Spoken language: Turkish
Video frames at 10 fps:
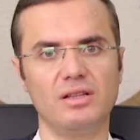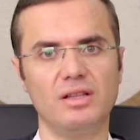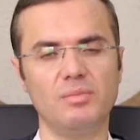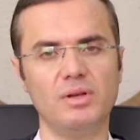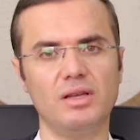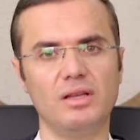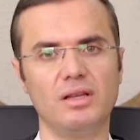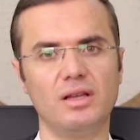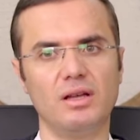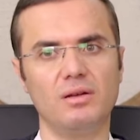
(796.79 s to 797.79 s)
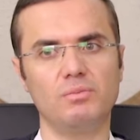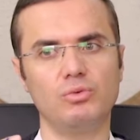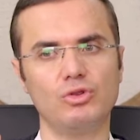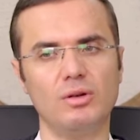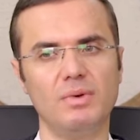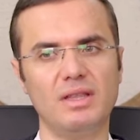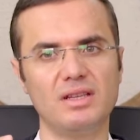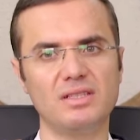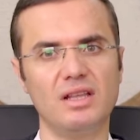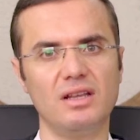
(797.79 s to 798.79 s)
tabi burada
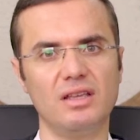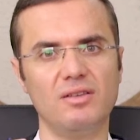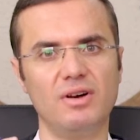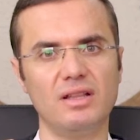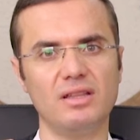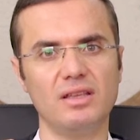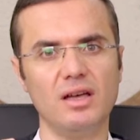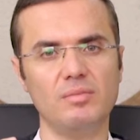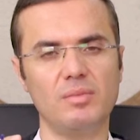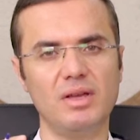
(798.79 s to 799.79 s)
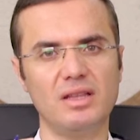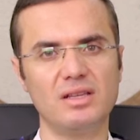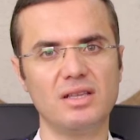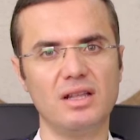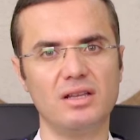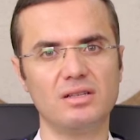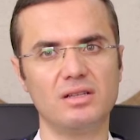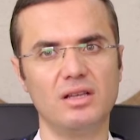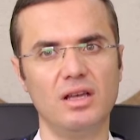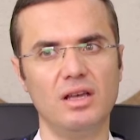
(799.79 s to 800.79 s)
medreseleri ifade ettik ama medreseler